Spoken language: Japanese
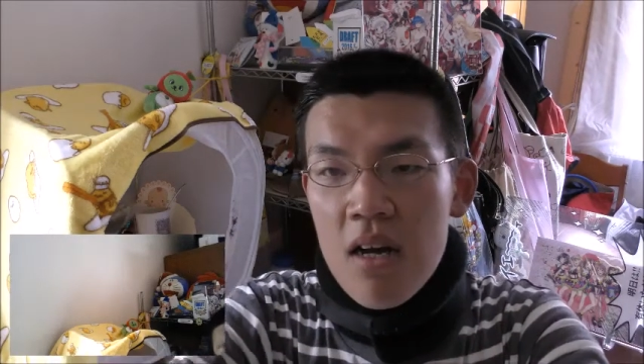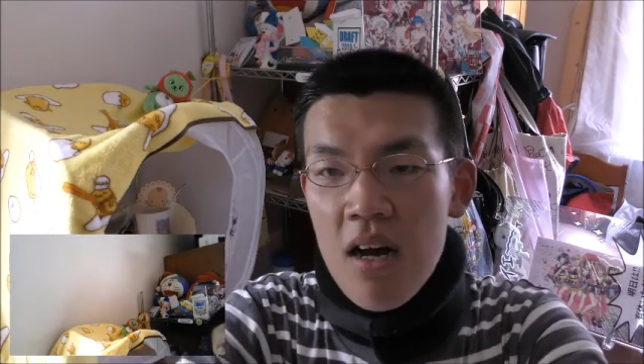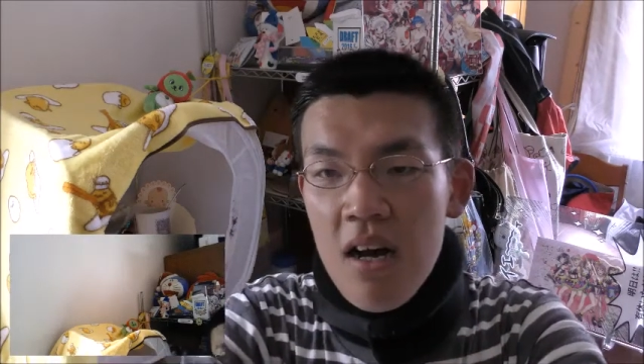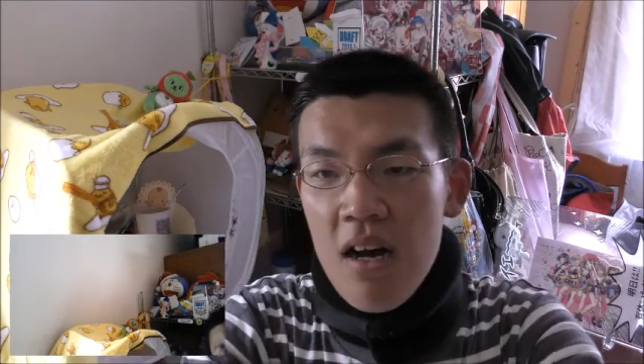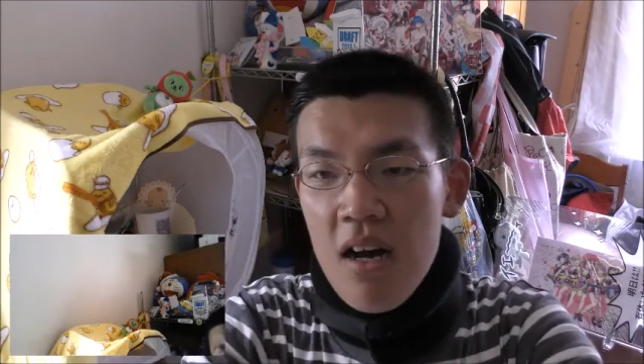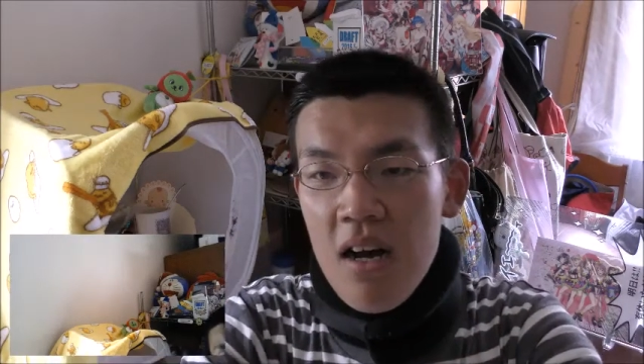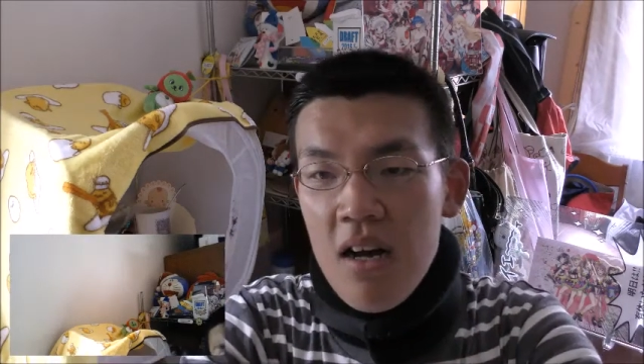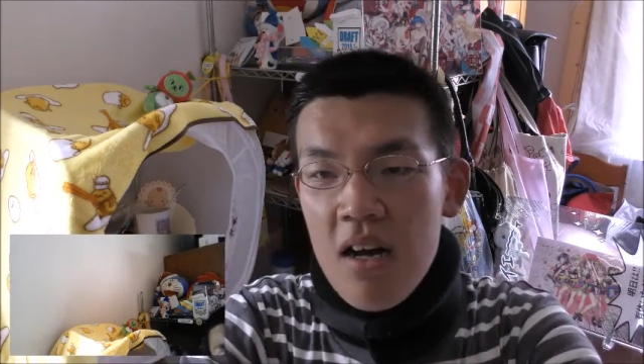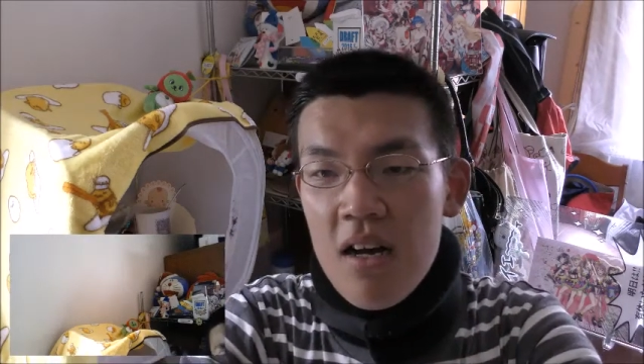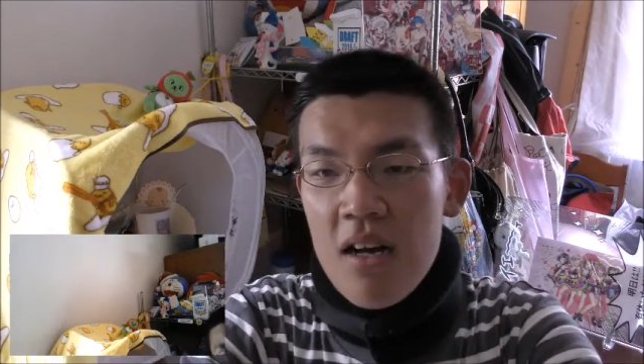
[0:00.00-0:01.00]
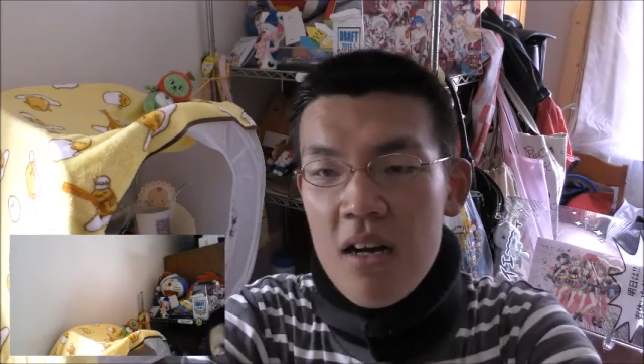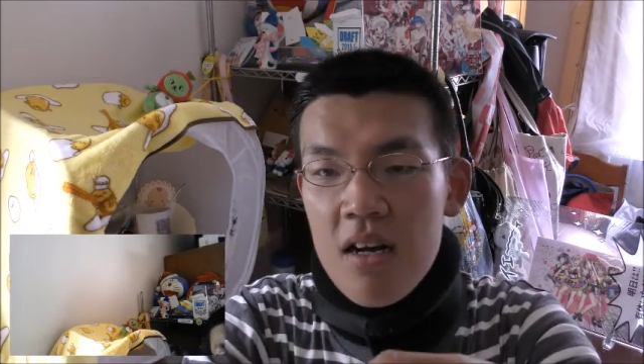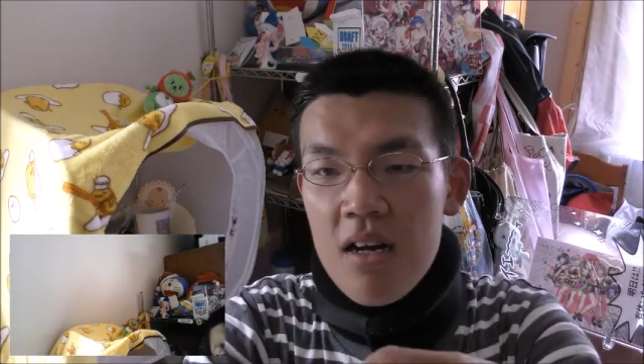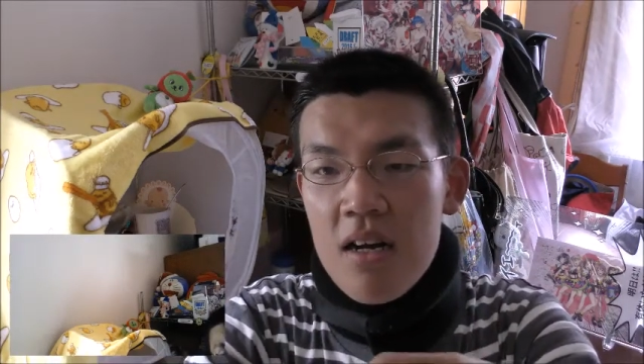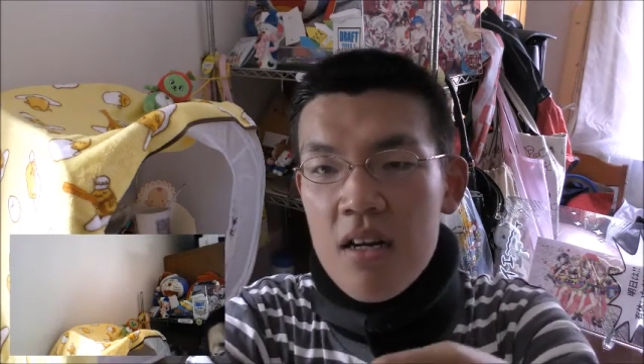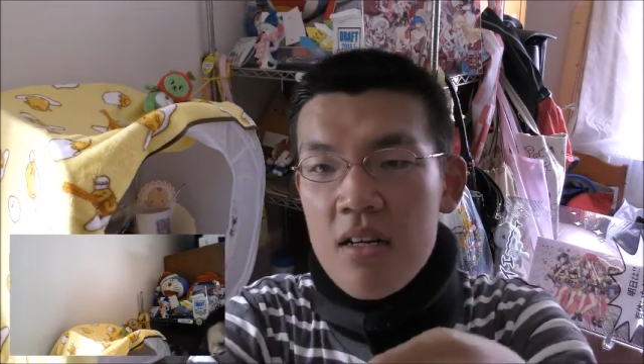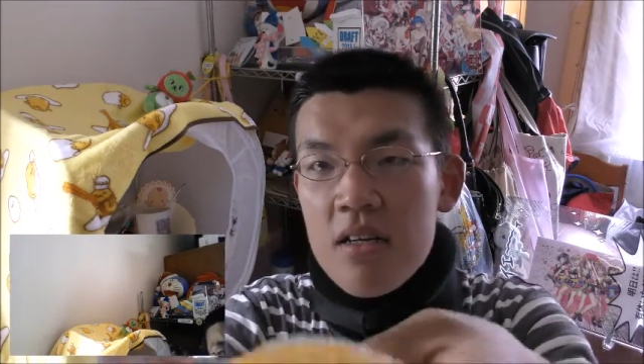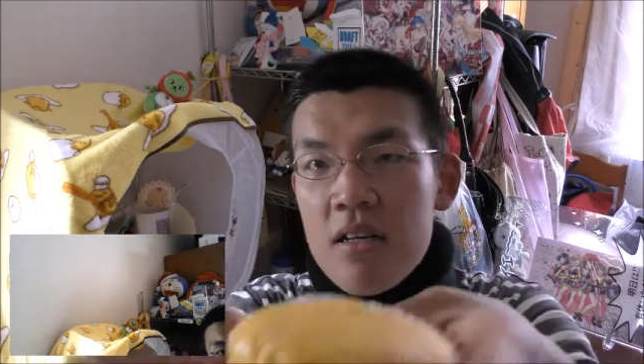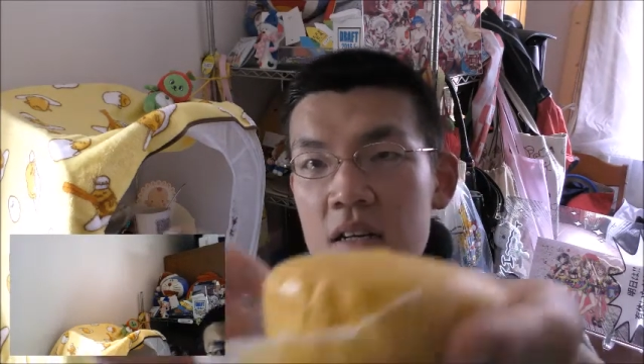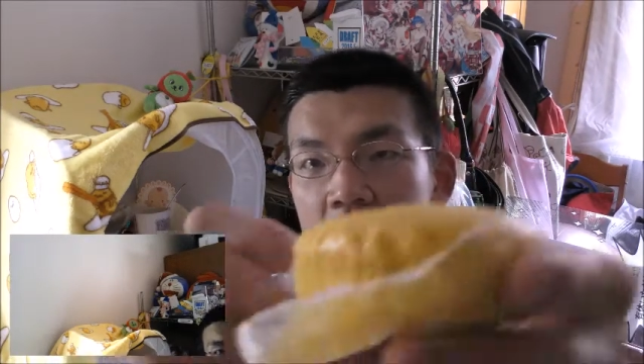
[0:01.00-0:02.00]
ああ
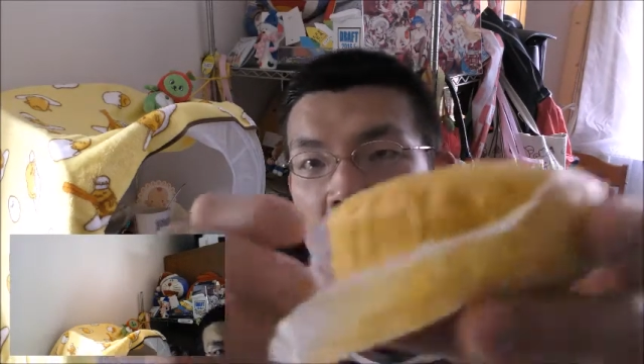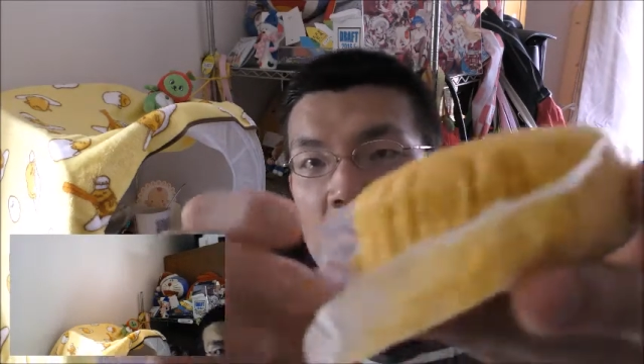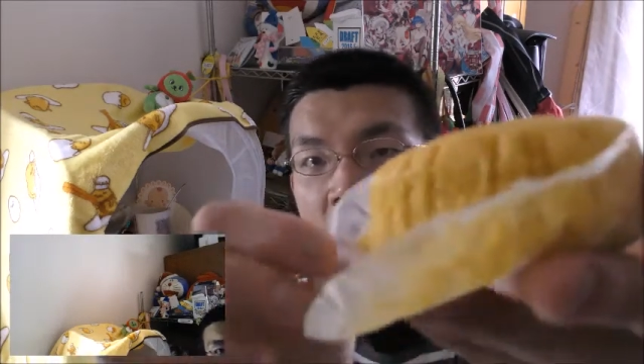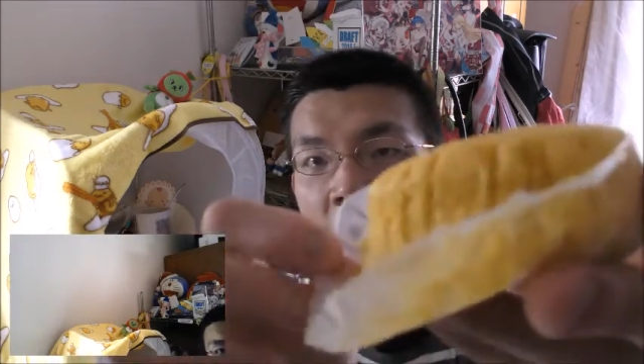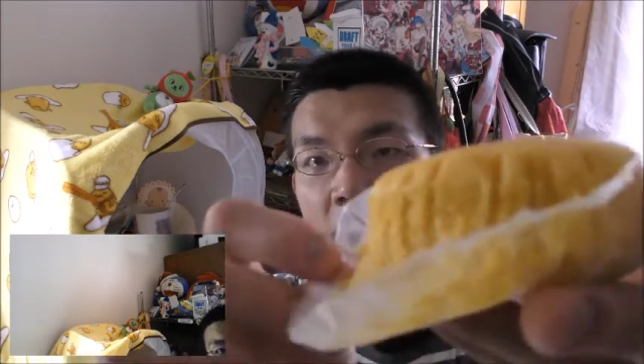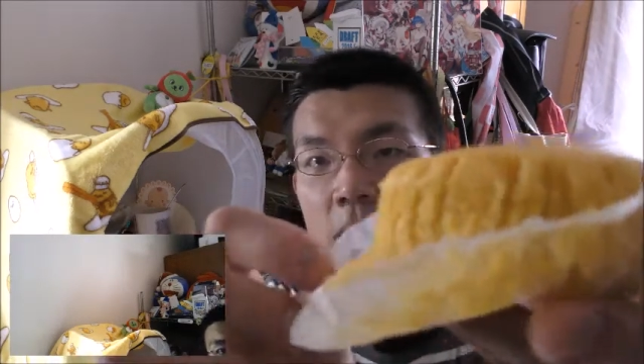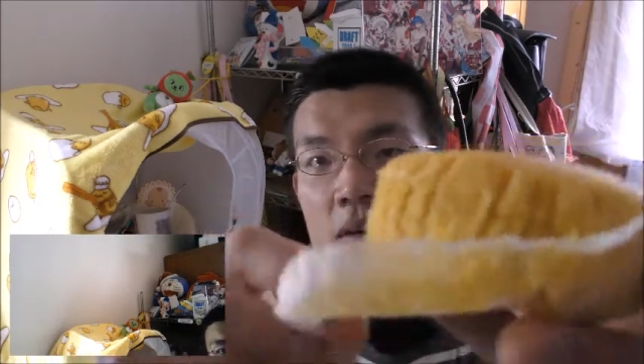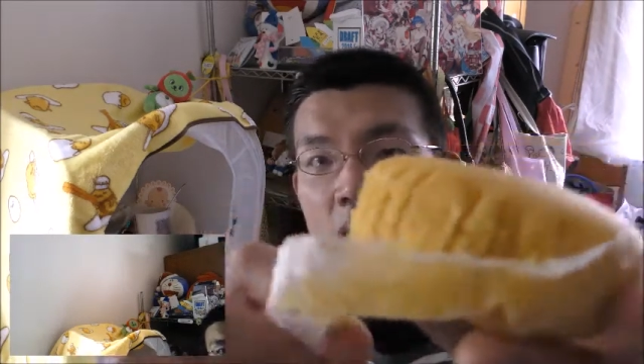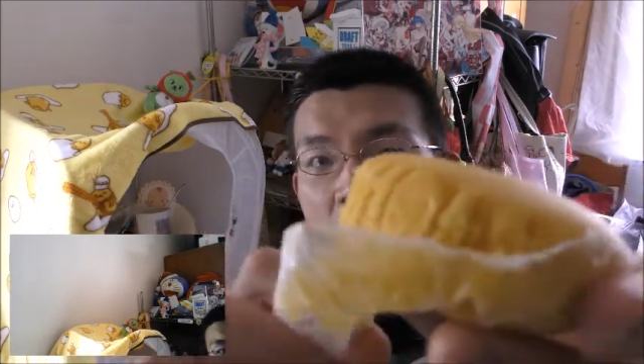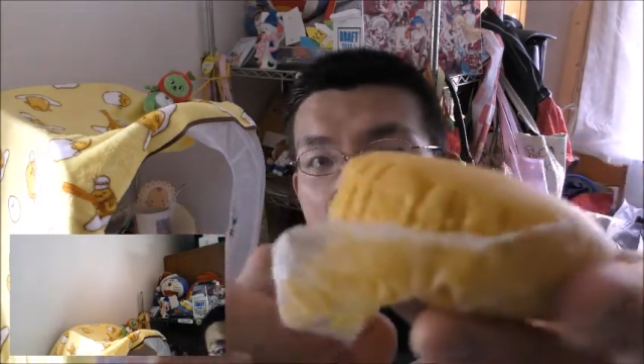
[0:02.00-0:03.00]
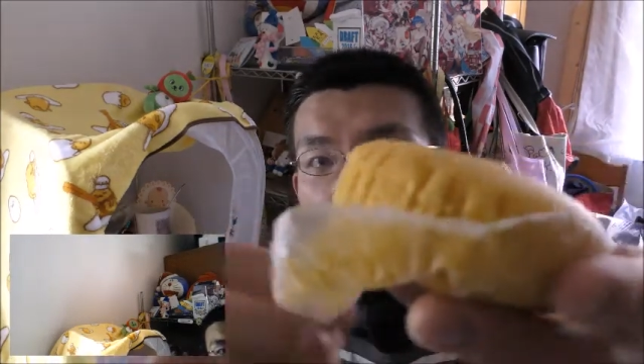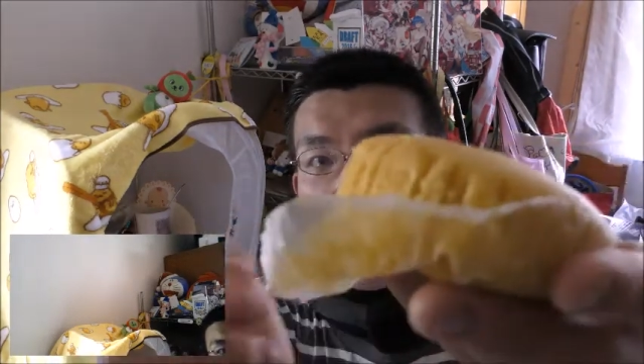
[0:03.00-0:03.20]
中身は